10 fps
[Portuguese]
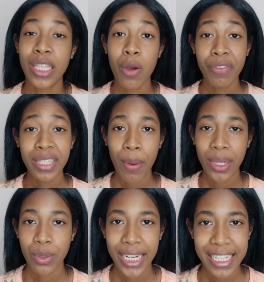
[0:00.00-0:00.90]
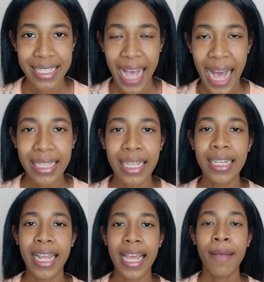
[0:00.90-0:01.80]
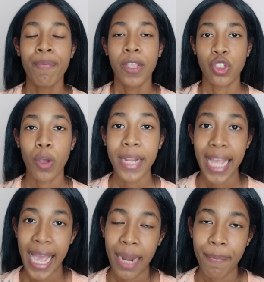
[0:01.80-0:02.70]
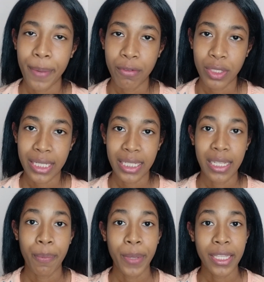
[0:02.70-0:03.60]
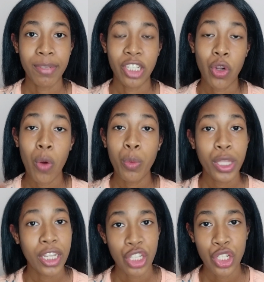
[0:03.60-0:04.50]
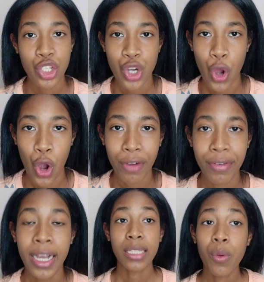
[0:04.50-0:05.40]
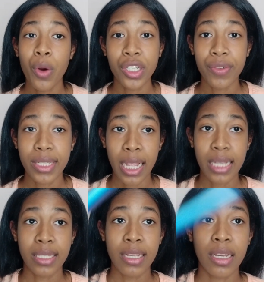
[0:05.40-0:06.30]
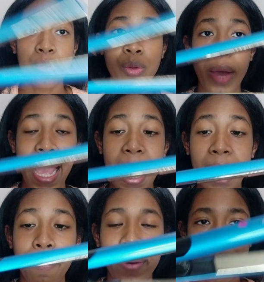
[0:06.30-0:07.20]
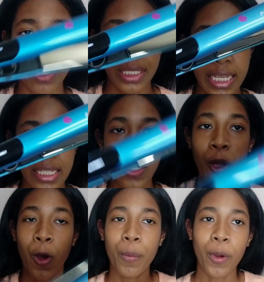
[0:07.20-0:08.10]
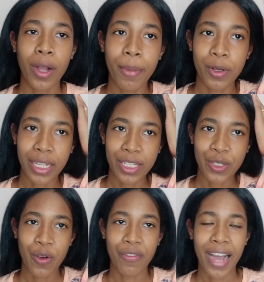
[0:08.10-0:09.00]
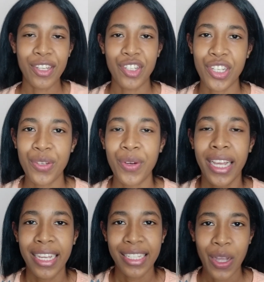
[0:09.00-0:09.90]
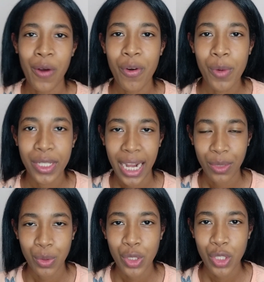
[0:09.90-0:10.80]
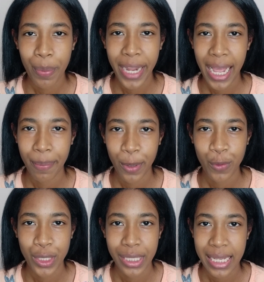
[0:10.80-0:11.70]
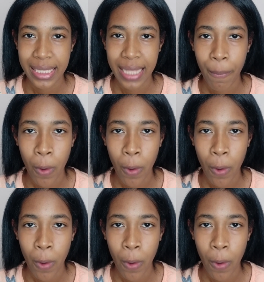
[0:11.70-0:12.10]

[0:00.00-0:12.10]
Então eu vim dar uma atualizada, né, sobre ela para vocês até porque também chegou muita gente nova. Então hoje eu vou estar resenhando ela pra vocês. O meu cabelo tá aqui escovadinho, então vou mostrar tudo sobre ela pra vocês, tá